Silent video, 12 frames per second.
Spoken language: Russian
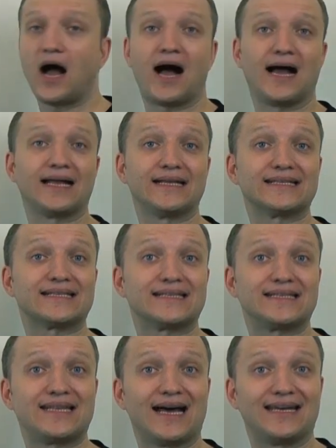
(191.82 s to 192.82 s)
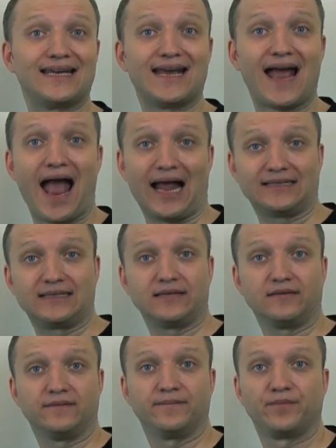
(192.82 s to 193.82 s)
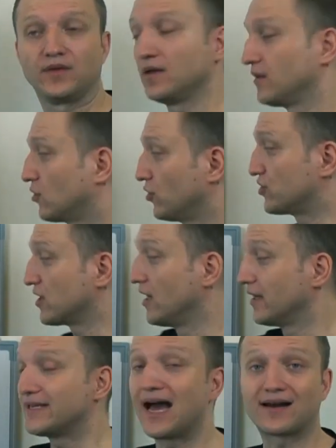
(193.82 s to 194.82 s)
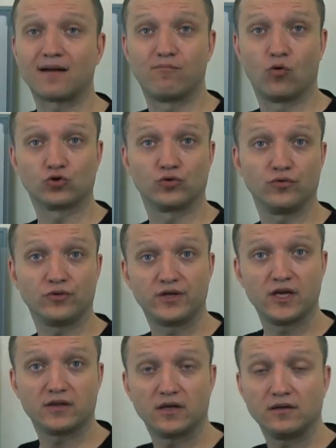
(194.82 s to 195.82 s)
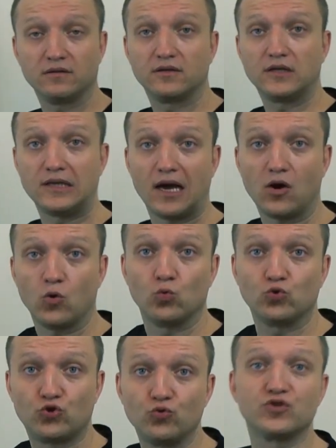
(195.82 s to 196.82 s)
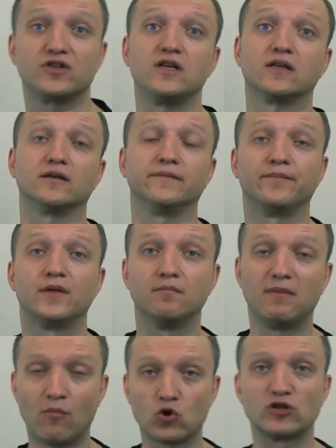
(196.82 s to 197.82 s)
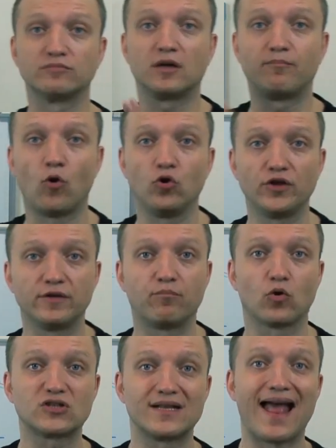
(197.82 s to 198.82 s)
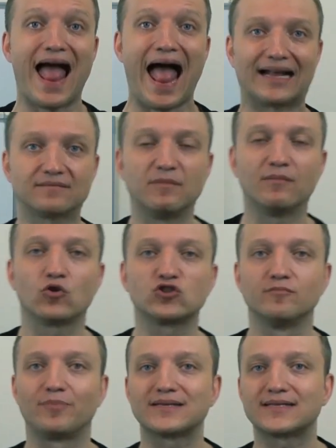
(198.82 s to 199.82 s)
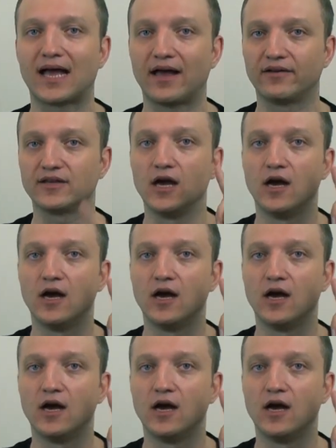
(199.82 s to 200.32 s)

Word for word: I study at. То есть я работаю где-то и я учусь где-то. Мы можем дополнить после at, мы можем поставить